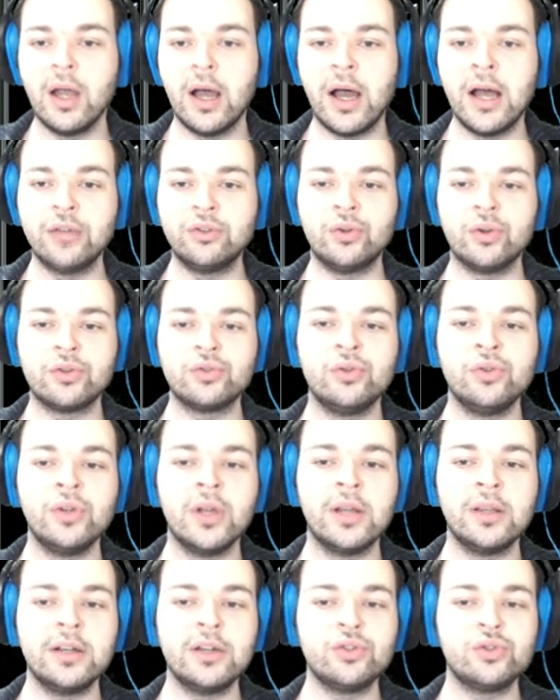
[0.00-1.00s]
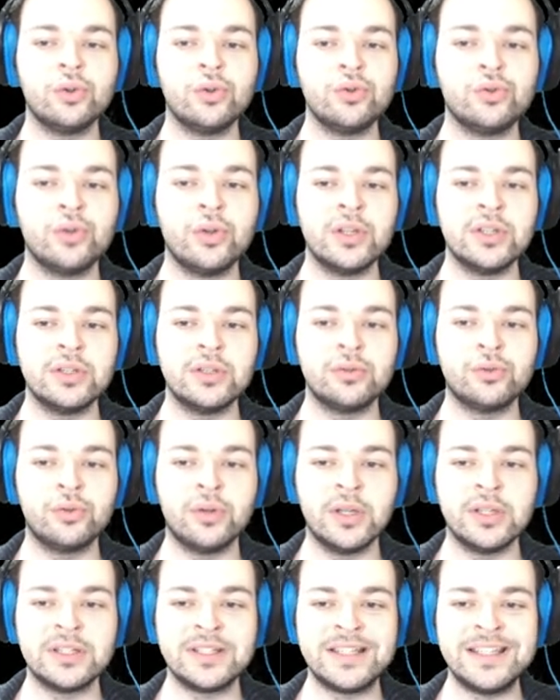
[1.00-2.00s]
Atrox dünyaların sonu süre,
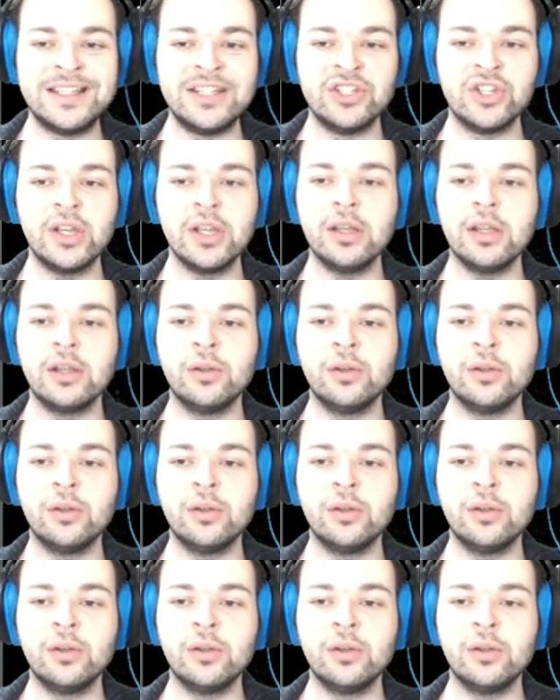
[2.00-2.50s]
süresince